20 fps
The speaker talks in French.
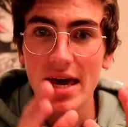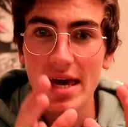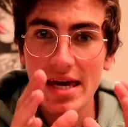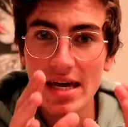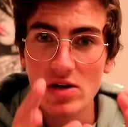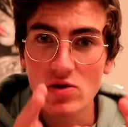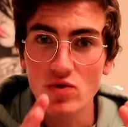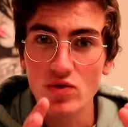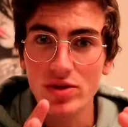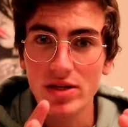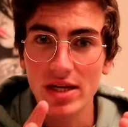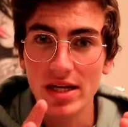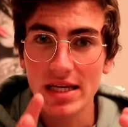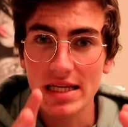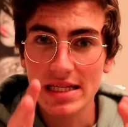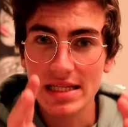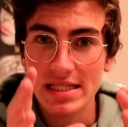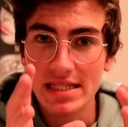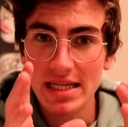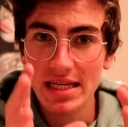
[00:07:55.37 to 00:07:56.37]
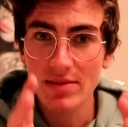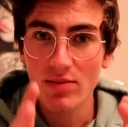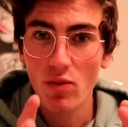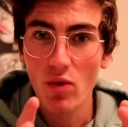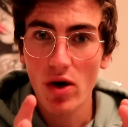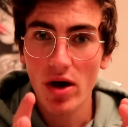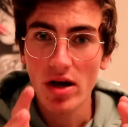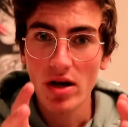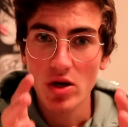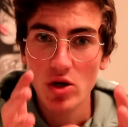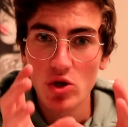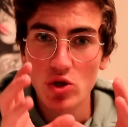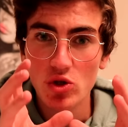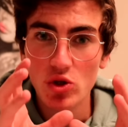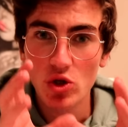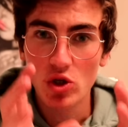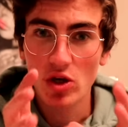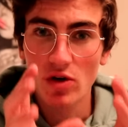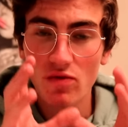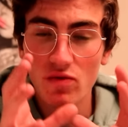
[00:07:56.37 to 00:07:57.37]
Écoutez, dites-moi
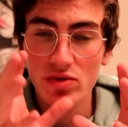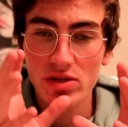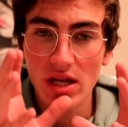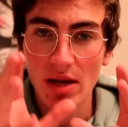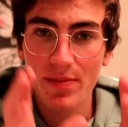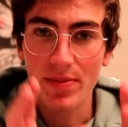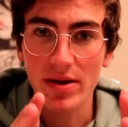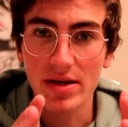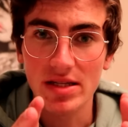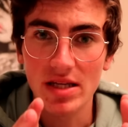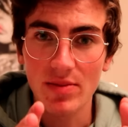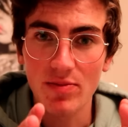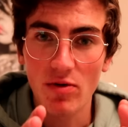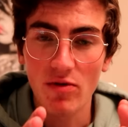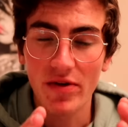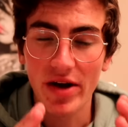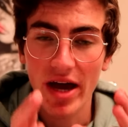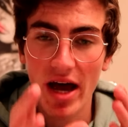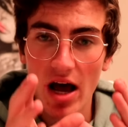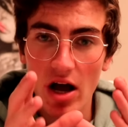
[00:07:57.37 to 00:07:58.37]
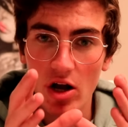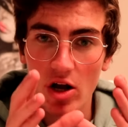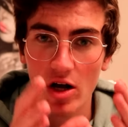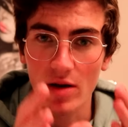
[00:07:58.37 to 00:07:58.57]
ce que vous en pensez pour vrai en